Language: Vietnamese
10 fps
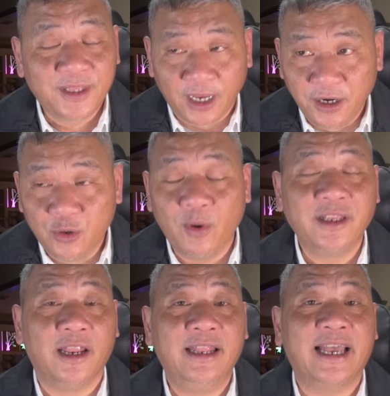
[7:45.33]
Tự
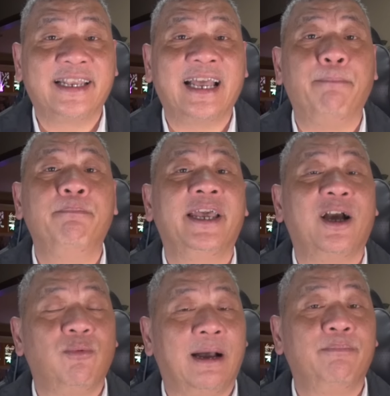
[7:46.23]
quyết định là cấm hay
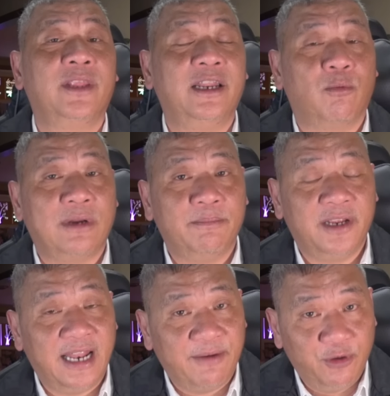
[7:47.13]
không cấm tên ông Trump
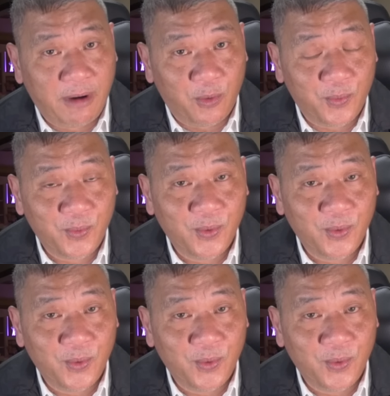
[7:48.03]
trên lá phiếu bầu.